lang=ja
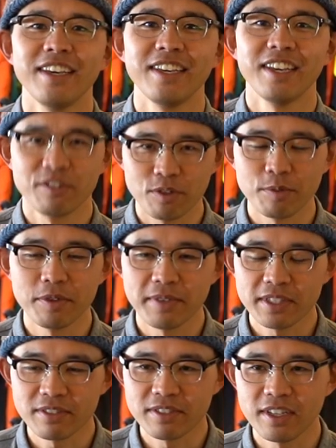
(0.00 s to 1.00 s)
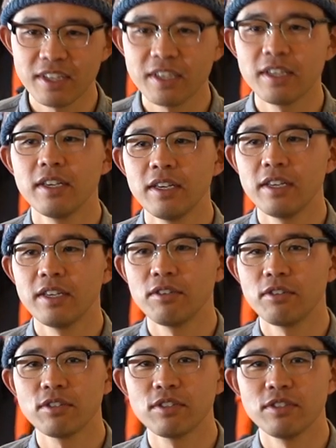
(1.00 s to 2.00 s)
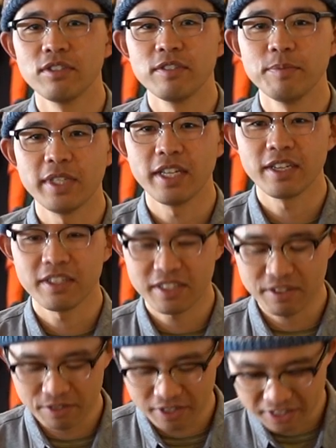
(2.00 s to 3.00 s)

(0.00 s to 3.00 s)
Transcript: やると思いますので、よろしく見てあげてくだ